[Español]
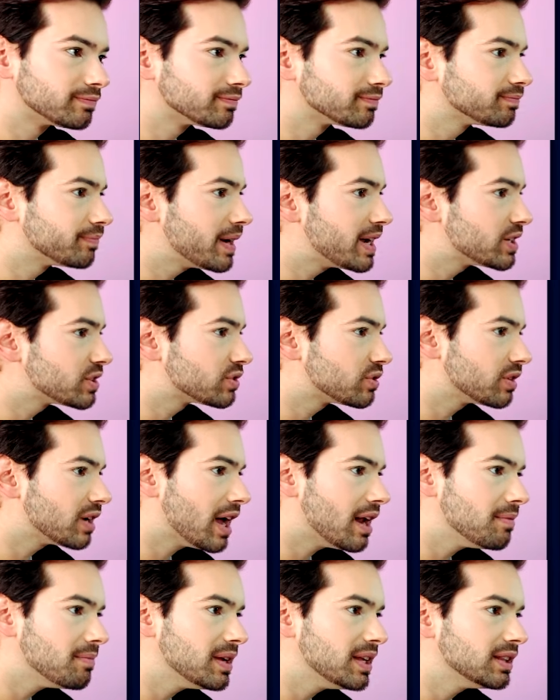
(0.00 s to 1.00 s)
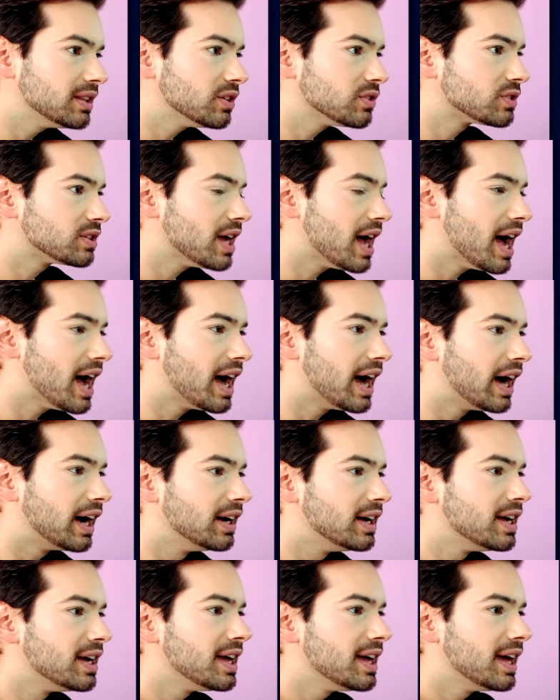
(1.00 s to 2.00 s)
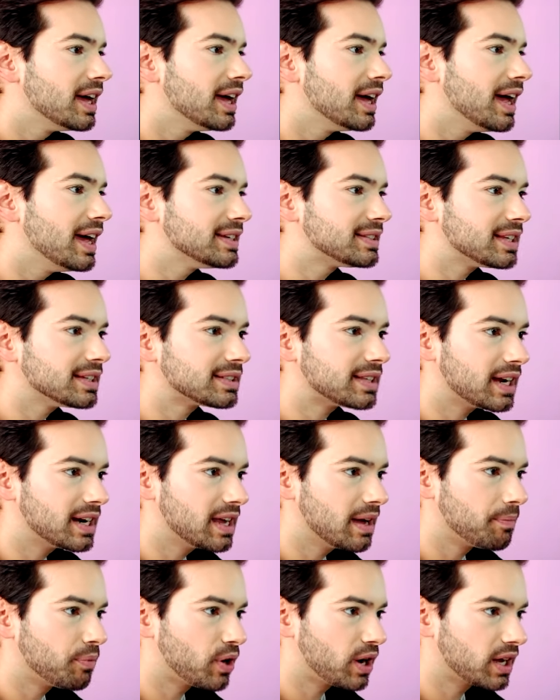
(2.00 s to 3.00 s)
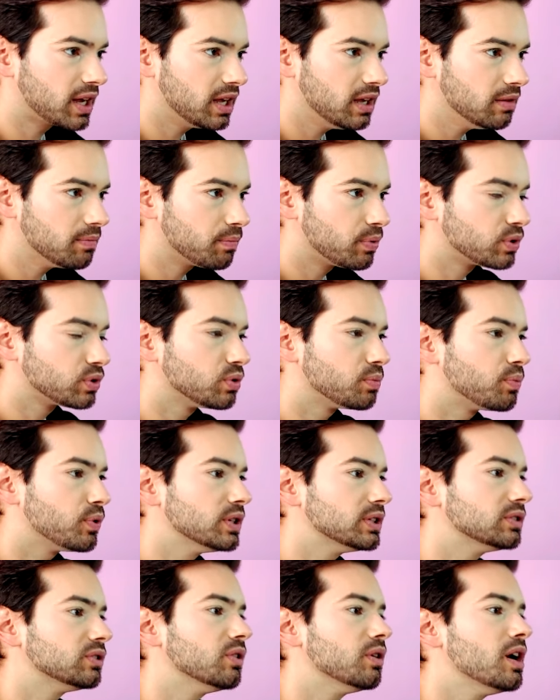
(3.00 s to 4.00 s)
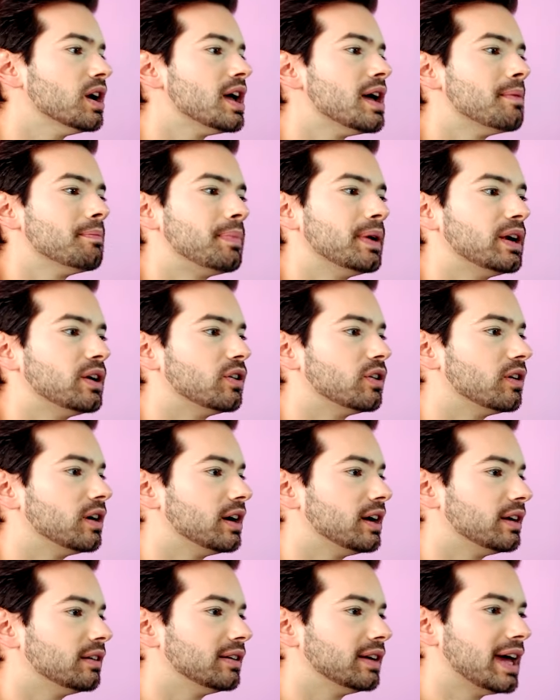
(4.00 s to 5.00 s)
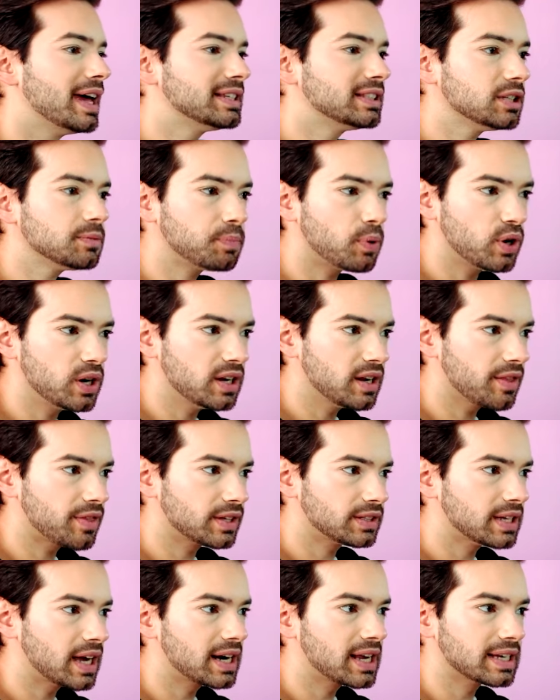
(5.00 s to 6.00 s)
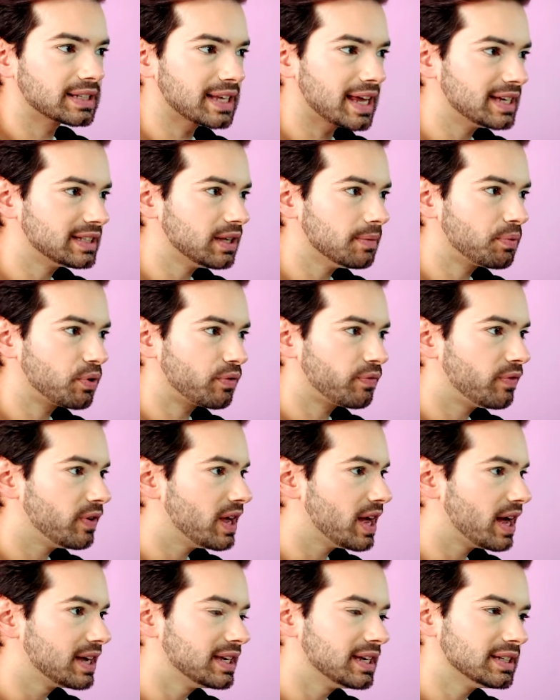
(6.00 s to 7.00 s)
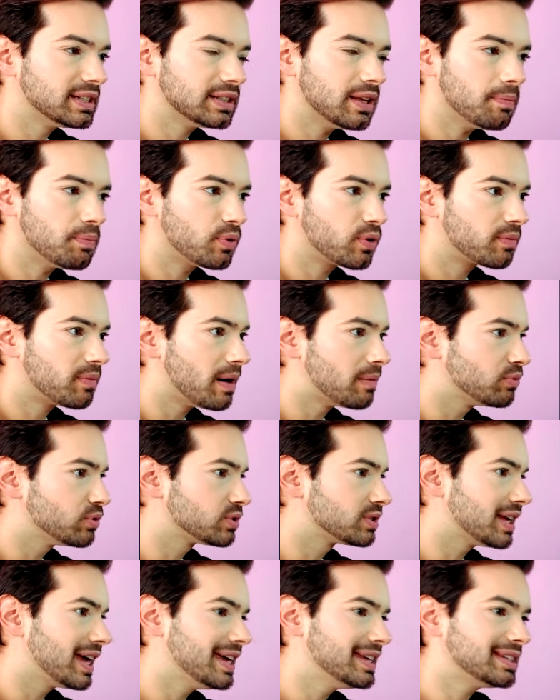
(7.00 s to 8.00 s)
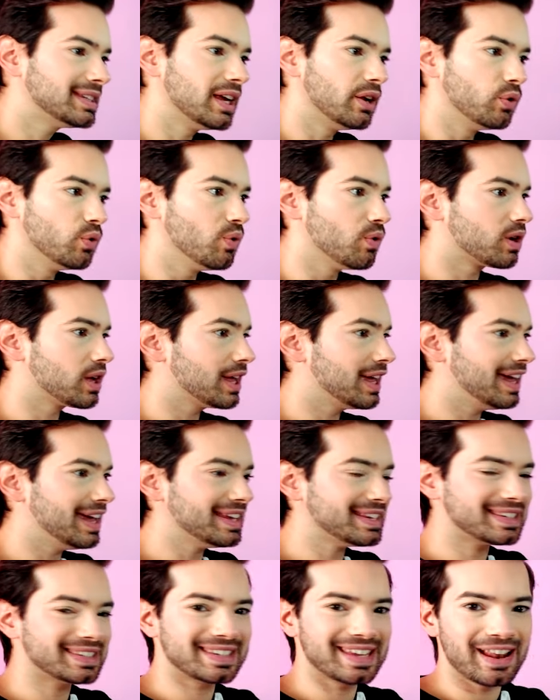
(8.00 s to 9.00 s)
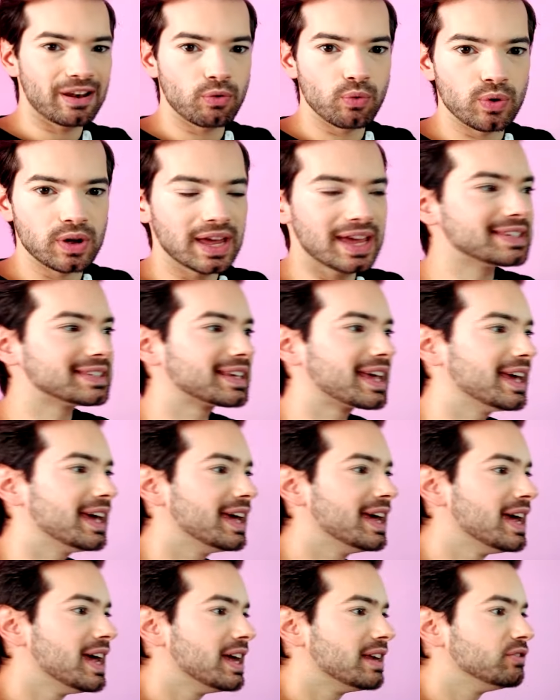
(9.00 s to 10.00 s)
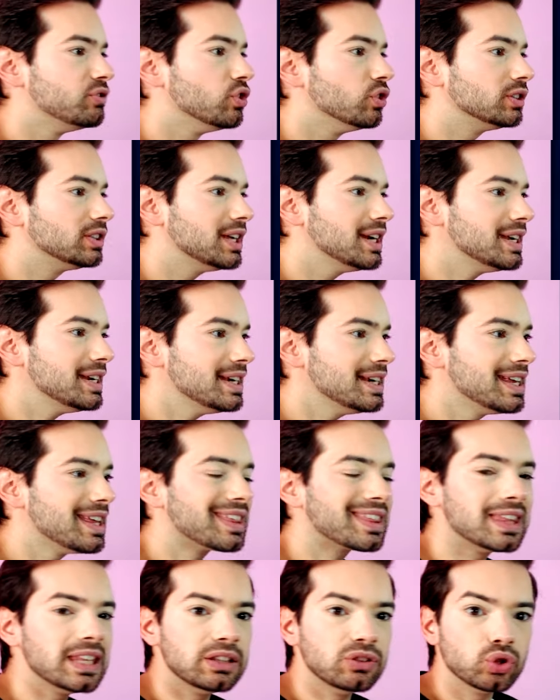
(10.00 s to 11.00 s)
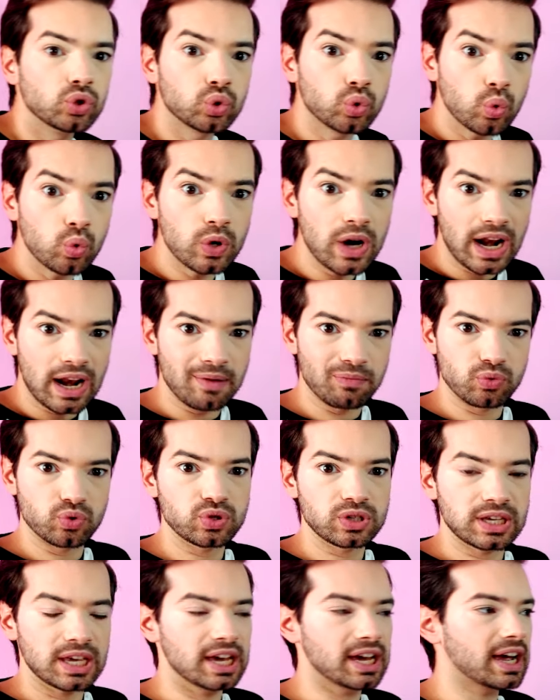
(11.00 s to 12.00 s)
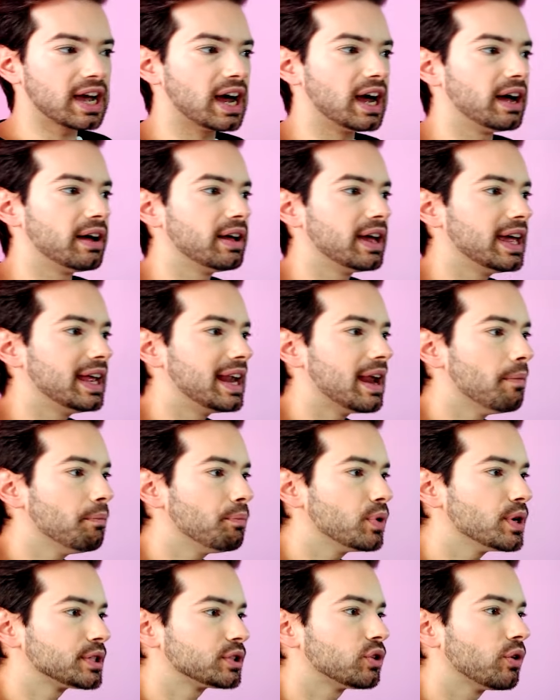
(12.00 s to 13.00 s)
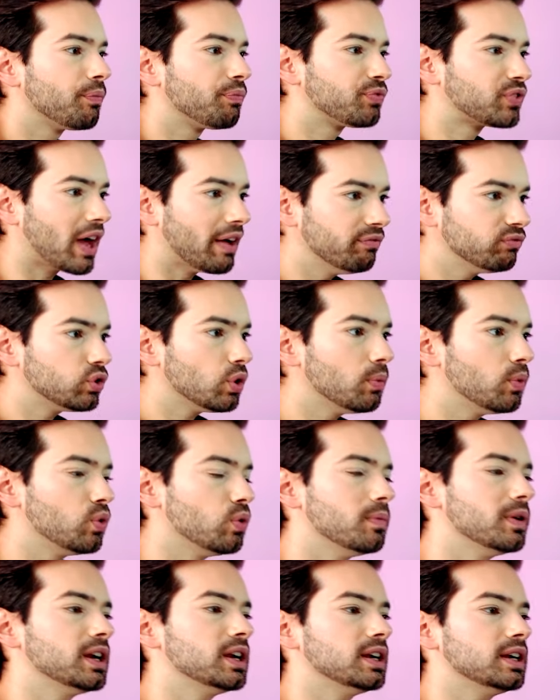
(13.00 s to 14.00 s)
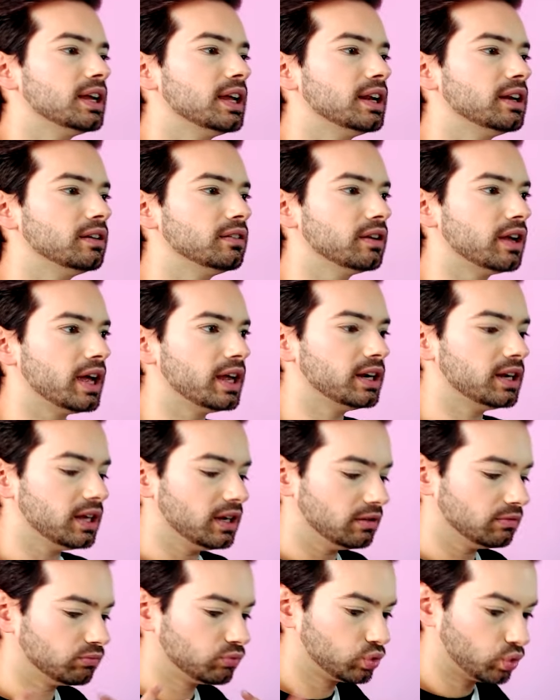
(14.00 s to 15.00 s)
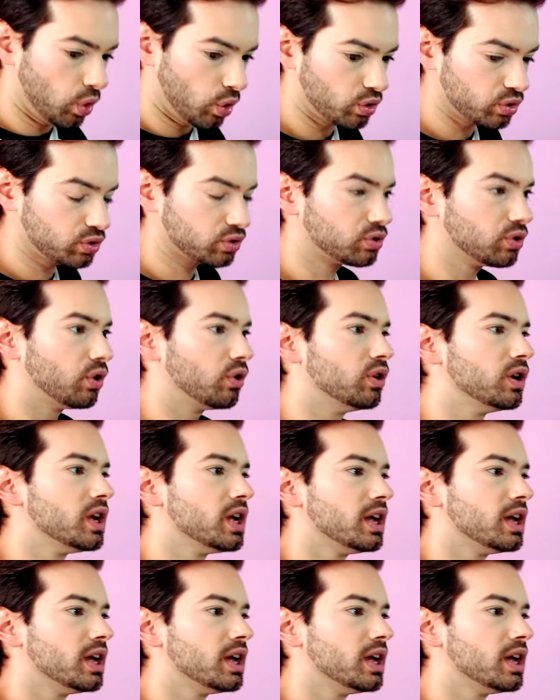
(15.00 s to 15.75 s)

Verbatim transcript: personalmente, o sea... Esta estaría por aquí, por supuesto, pero estas por innecesarias, esta por fea y esta por, vamos, ese look, ese look. Es que no tiene ni cintura la muñeca, la eh, le han puesto tanto volumen en el, en el torso